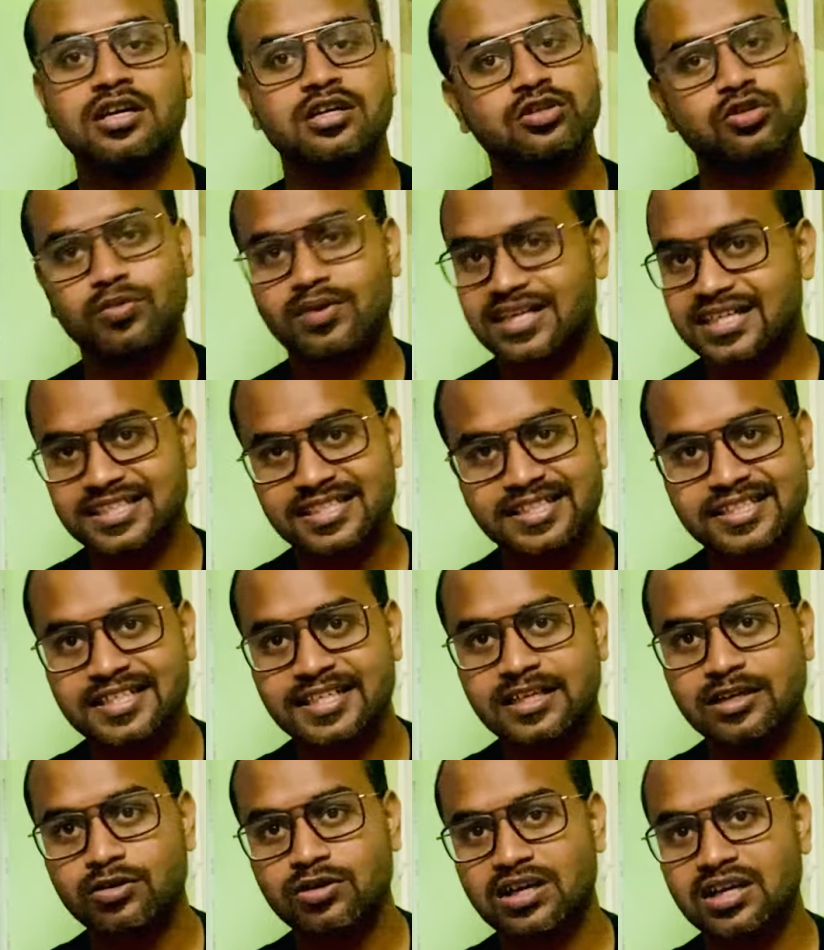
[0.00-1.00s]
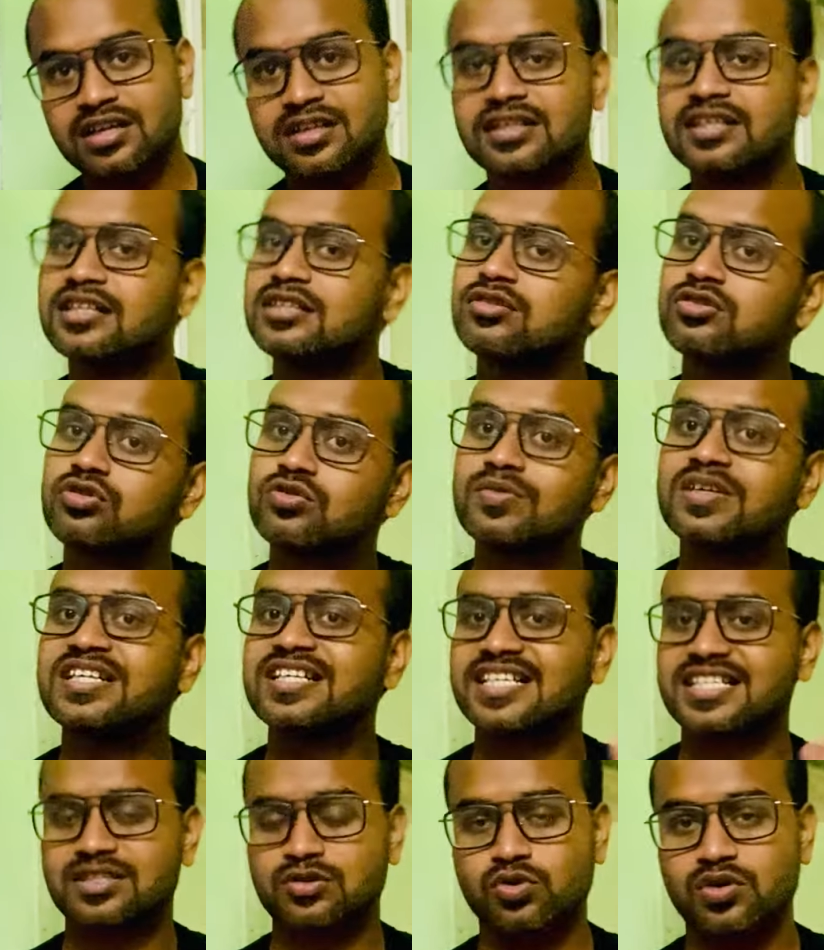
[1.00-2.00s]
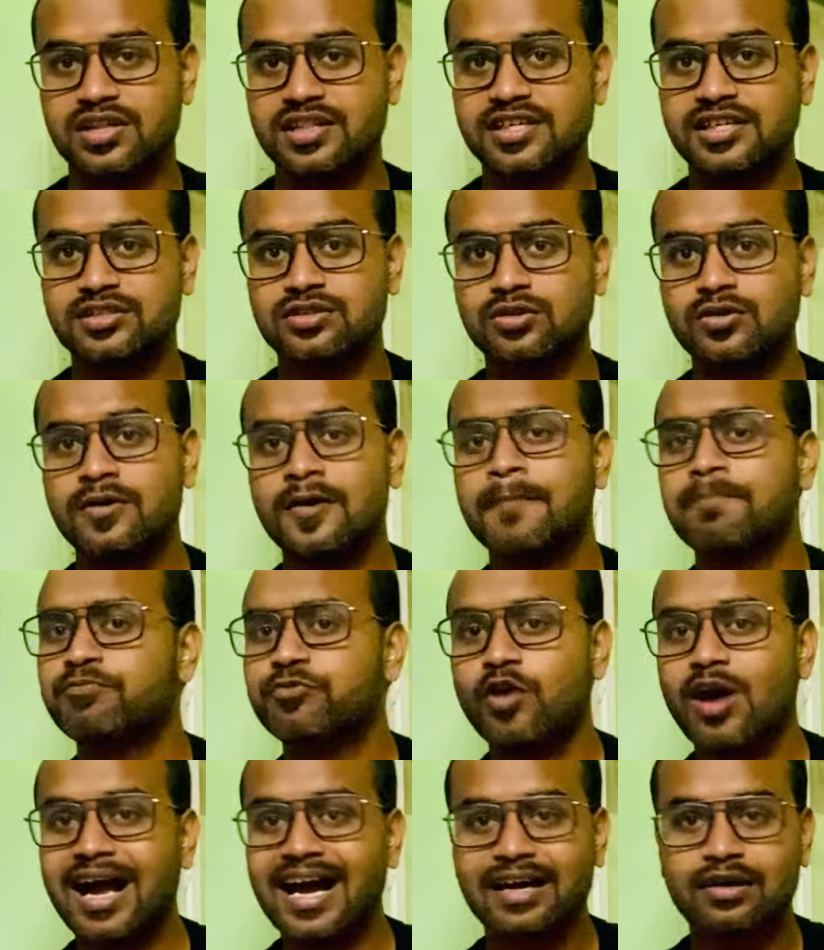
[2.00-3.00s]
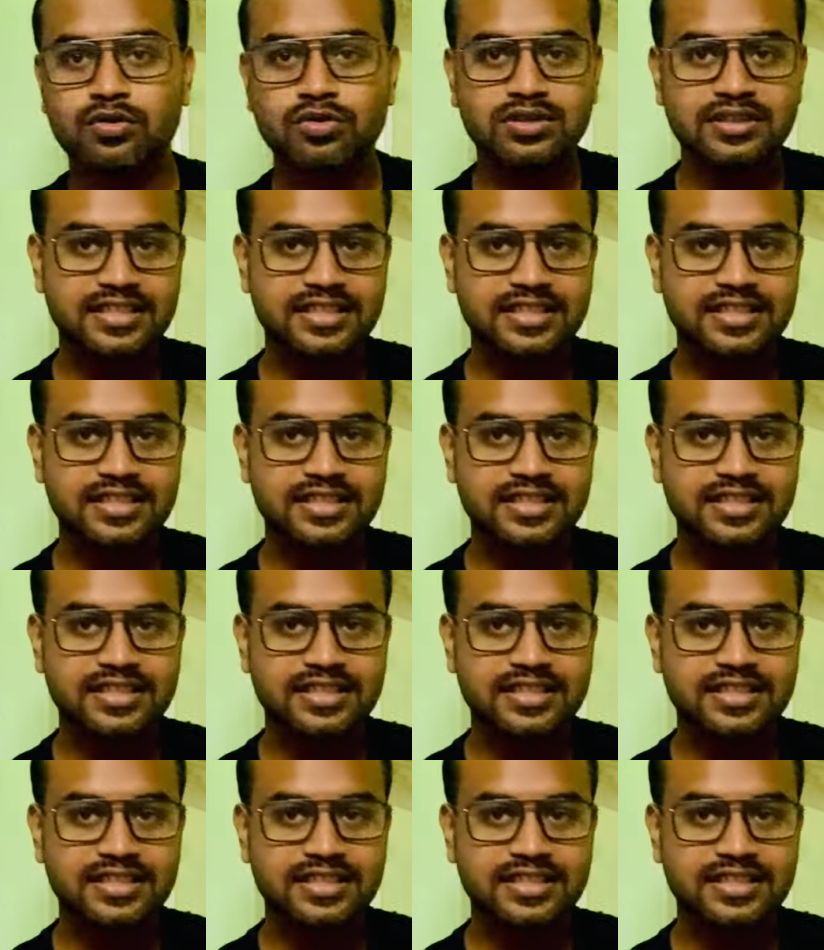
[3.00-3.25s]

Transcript: তোমার কাছে ছিল না কিন্তু তুমি ইয়েস করে দিয়েছো তো এখন